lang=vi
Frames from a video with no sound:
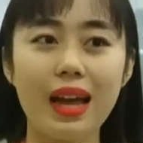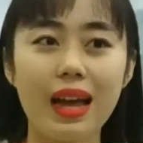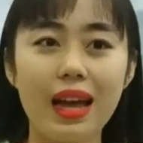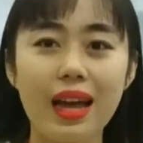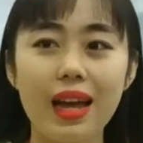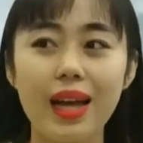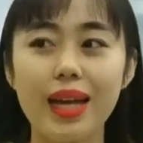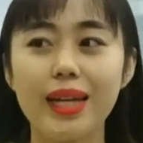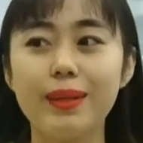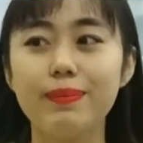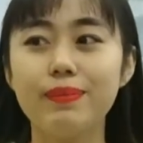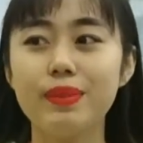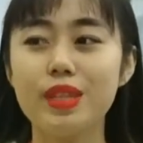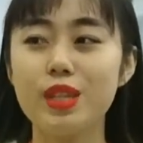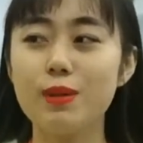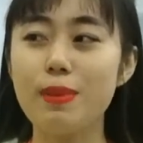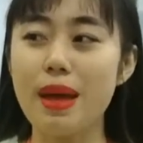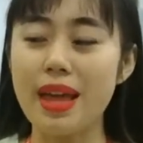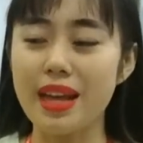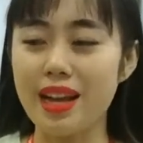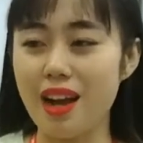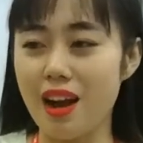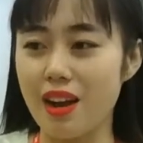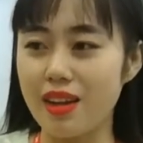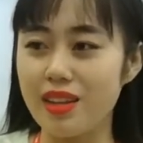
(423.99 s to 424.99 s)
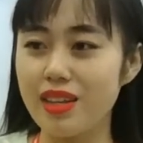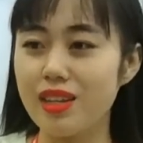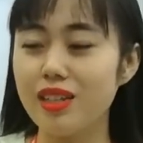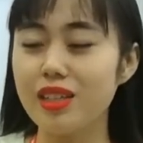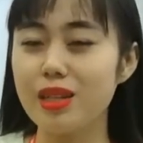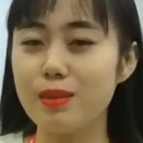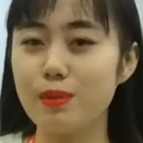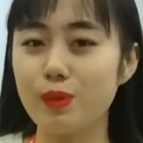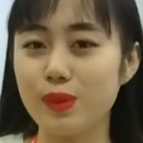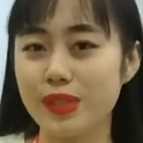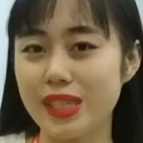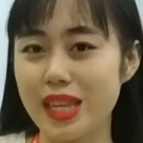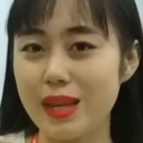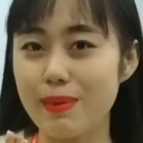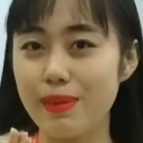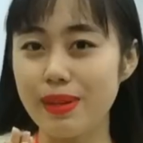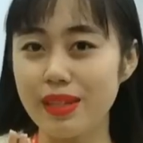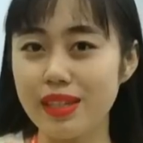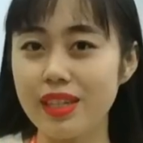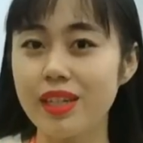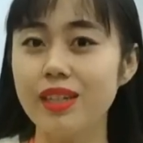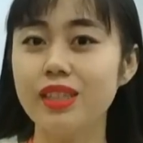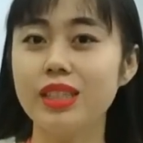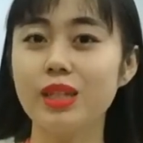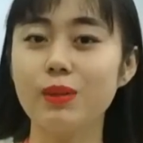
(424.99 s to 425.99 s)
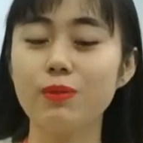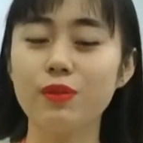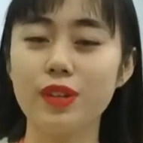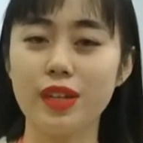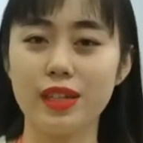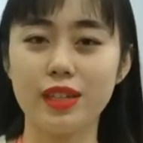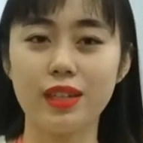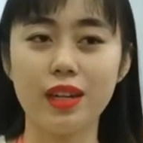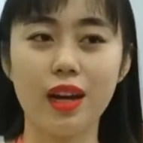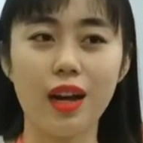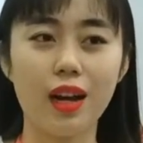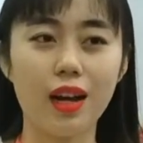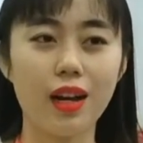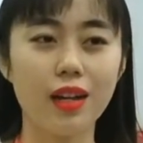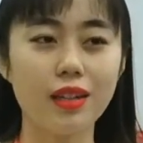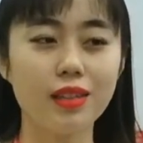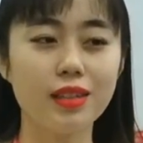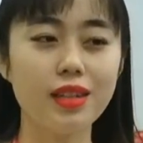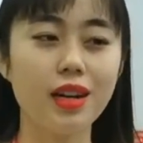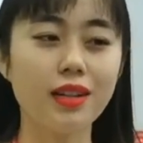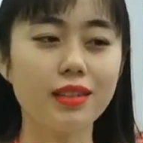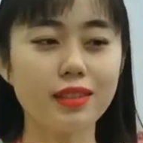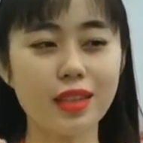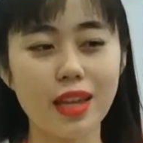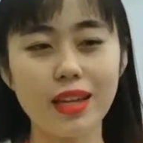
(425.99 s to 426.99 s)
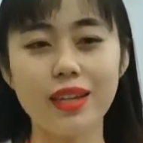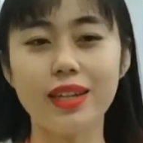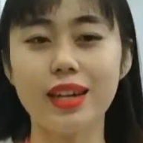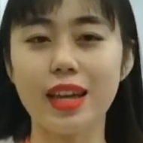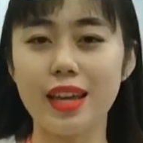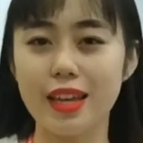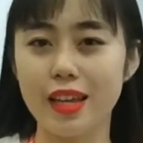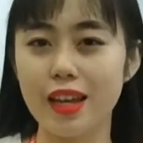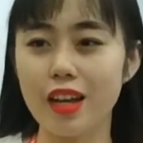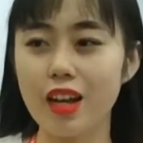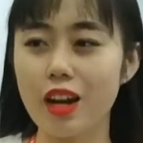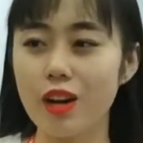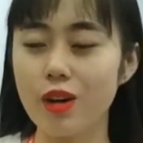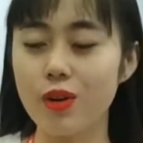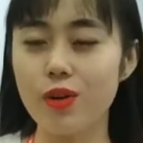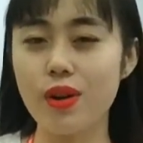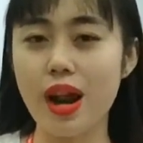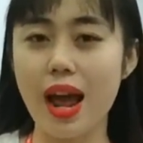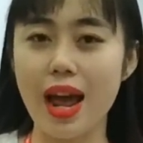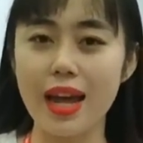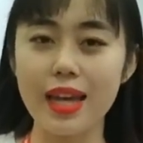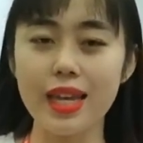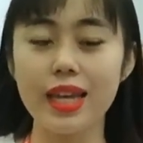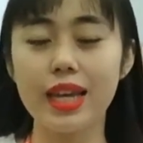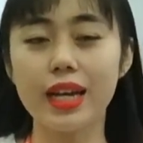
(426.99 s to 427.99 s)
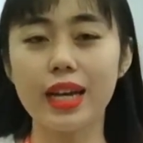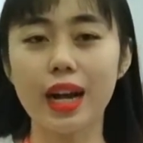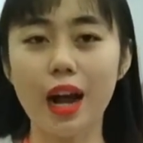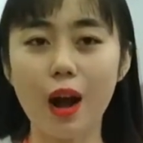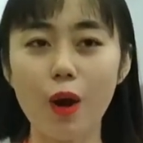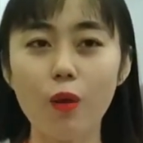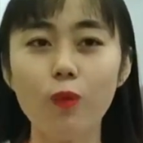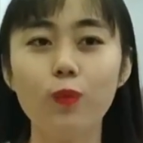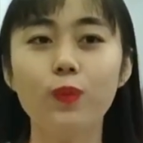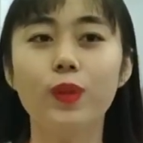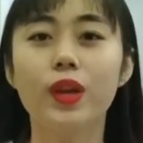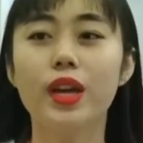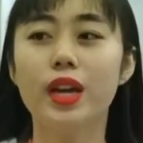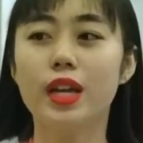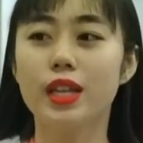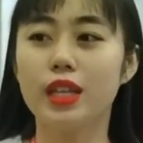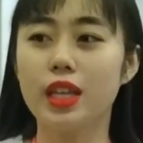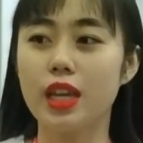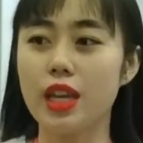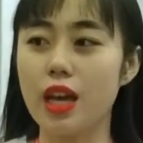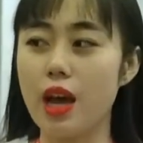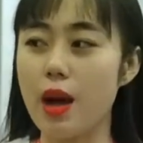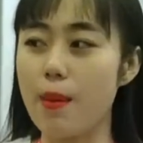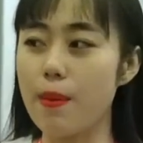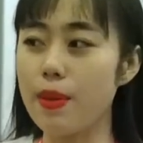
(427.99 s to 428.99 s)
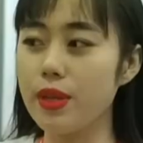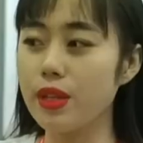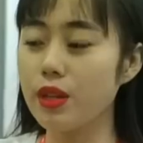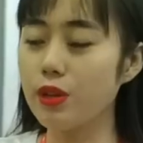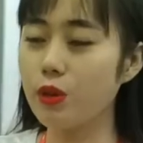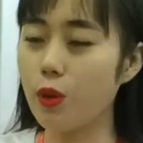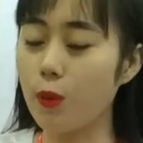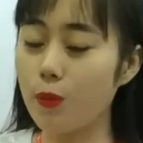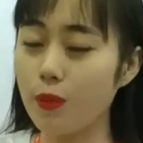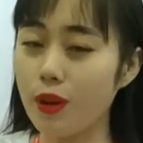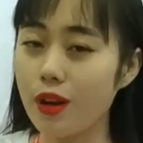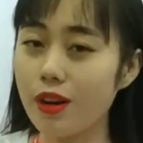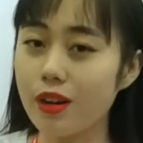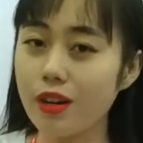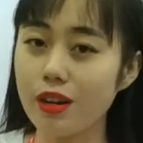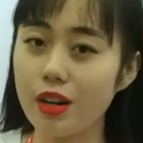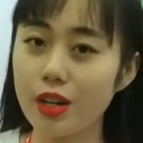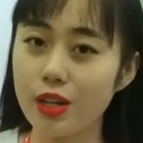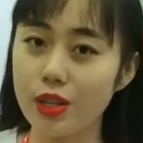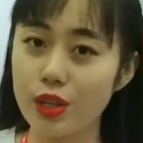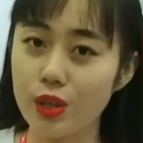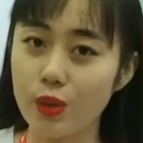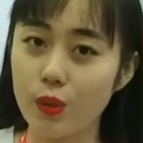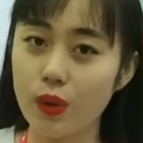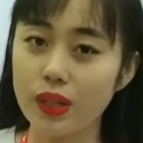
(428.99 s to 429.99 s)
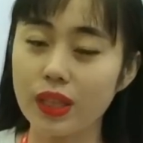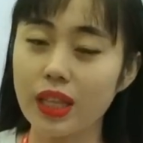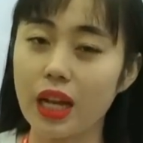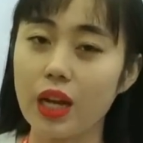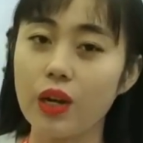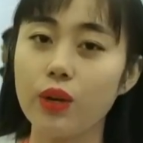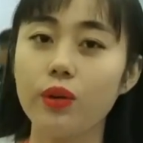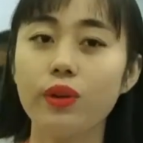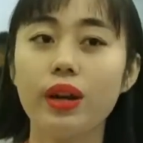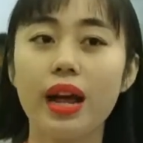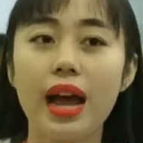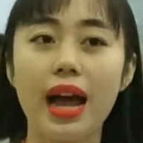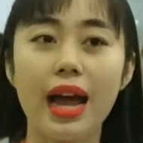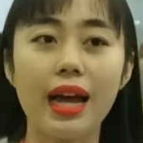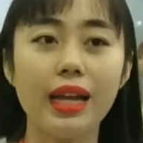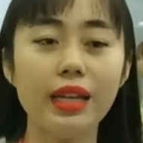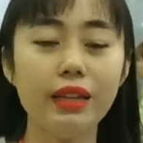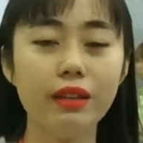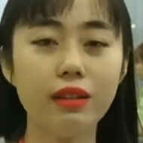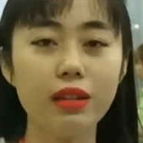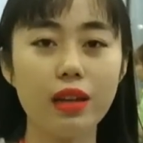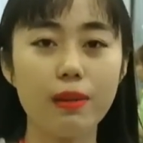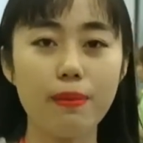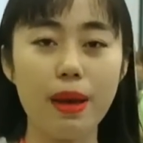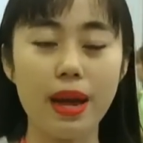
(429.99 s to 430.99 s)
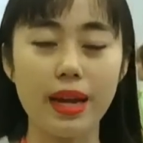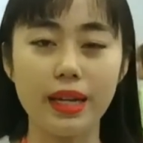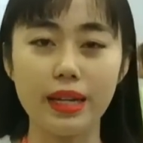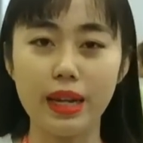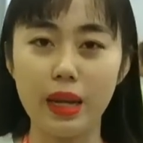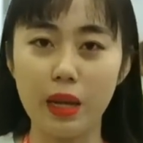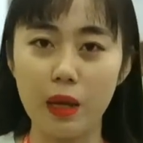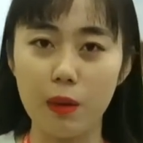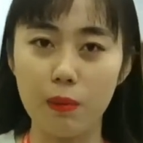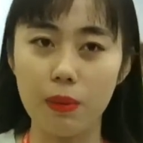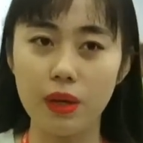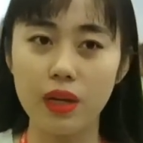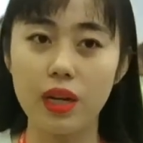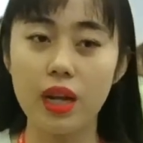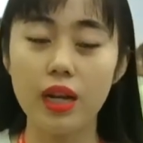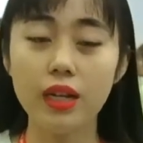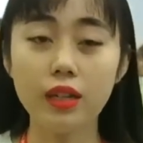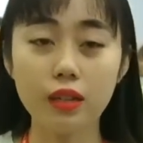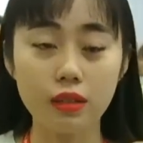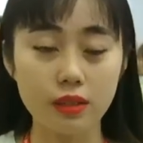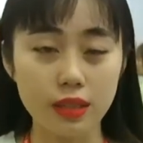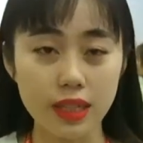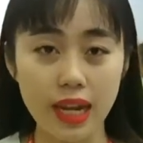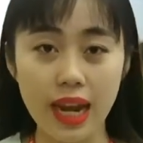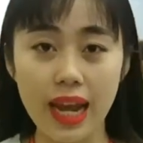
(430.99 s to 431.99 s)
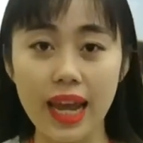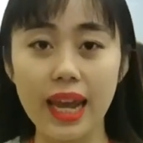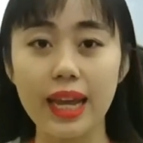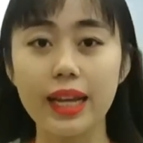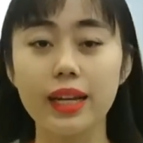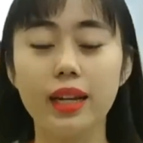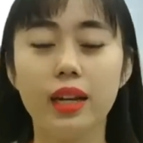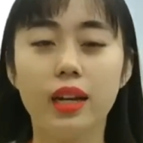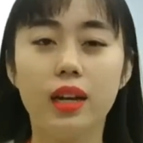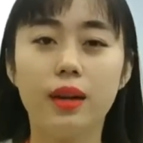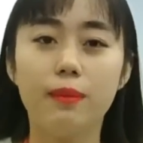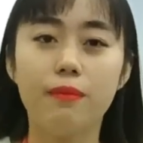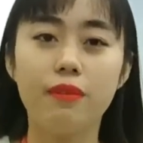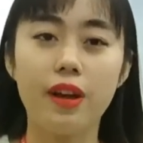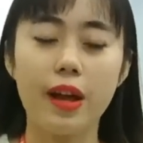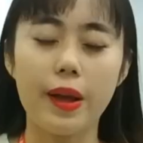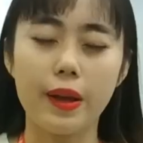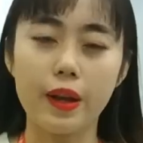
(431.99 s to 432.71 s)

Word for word: và như bạn hỏi Như thì mua xe bên Như trong việc uh, gần Tết này uh, có ưu đãi gì không thì uh, bên Như cũng có rất là nhiều quà tặng ưu đãi như là bạn nào mà đến cửa hàng